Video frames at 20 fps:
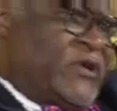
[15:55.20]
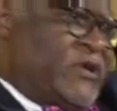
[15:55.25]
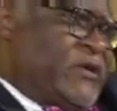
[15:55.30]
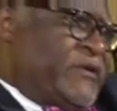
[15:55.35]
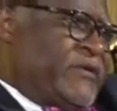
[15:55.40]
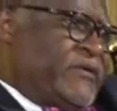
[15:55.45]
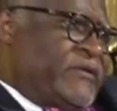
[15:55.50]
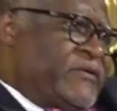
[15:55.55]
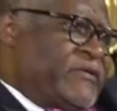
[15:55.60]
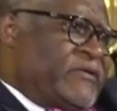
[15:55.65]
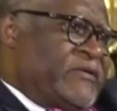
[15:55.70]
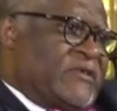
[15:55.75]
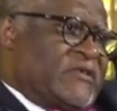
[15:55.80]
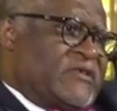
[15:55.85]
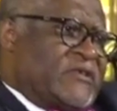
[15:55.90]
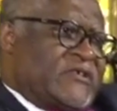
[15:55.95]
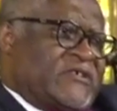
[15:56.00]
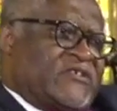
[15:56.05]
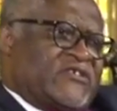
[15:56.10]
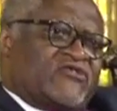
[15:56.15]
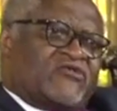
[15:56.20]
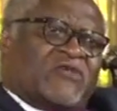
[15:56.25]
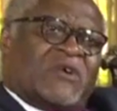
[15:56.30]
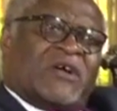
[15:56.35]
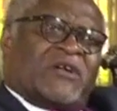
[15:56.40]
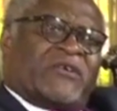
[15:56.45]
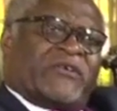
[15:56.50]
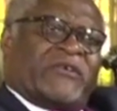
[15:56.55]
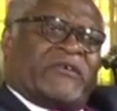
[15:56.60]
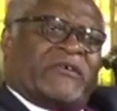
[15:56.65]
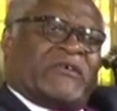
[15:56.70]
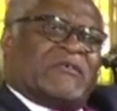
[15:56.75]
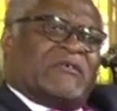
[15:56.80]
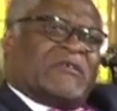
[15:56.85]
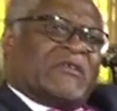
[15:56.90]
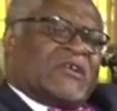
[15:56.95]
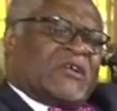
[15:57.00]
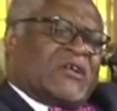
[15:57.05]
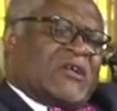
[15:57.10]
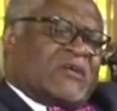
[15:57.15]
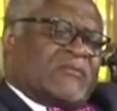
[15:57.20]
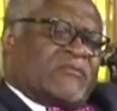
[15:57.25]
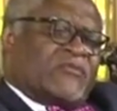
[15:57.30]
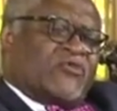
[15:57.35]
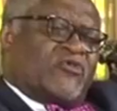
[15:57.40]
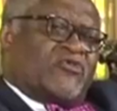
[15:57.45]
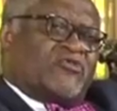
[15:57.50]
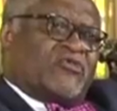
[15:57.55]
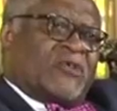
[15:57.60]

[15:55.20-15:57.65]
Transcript: pour des, histoires euh, peu